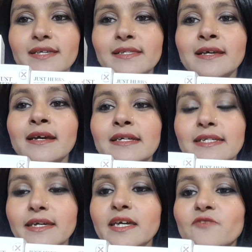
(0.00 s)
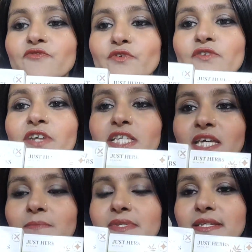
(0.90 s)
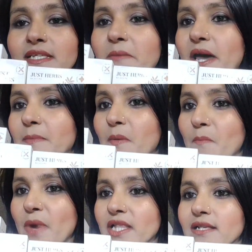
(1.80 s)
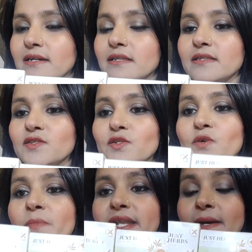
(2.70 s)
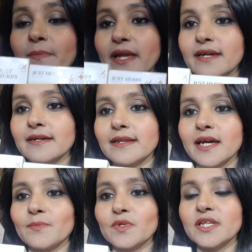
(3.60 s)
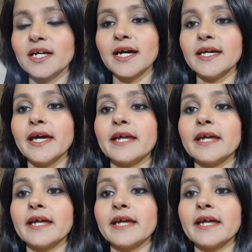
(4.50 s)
yes, ये है फुल रिजीम जिसके बारे में मैं बात कर रही थी जिसको मैंने अप्लाई करके आपको दिखाया